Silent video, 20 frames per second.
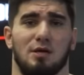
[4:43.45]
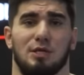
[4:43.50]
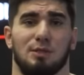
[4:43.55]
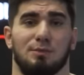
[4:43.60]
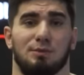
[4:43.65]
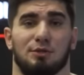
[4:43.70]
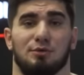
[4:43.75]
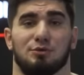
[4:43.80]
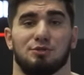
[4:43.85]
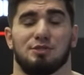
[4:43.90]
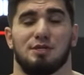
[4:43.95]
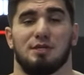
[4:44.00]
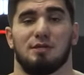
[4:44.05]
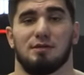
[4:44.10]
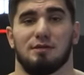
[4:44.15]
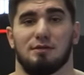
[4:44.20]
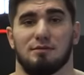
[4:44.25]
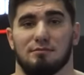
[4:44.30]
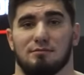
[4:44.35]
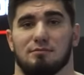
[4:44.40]
иммунитет очень
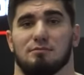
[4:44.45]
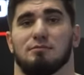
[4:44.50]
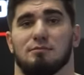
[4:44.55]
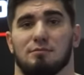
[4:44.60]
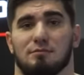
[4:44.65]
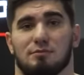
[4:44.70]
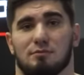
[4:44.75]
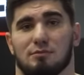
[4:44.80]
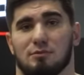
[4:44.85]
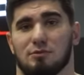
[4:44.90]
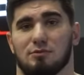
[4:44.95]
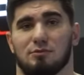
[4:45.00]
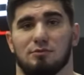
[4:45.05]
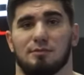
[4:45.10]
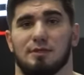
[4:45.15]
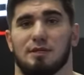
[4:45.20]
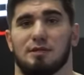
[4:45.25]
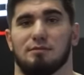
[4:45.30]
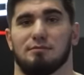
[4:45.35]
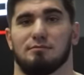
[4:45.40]
сильно, ну, у
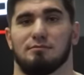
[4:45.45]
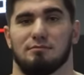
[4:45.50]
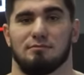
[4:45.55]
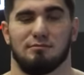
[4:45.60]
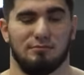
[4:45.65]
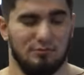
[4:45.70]
меня